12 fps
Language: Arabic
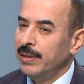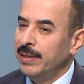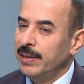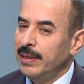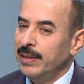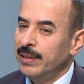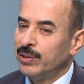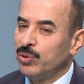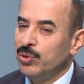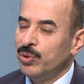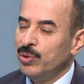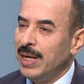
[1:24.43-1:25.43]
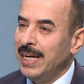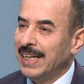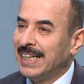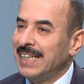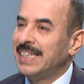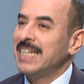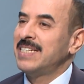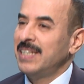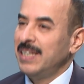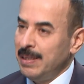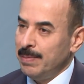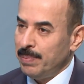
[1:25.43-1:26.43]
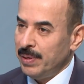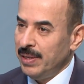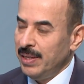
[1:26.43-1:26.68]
آه، تكون هنالك تسريب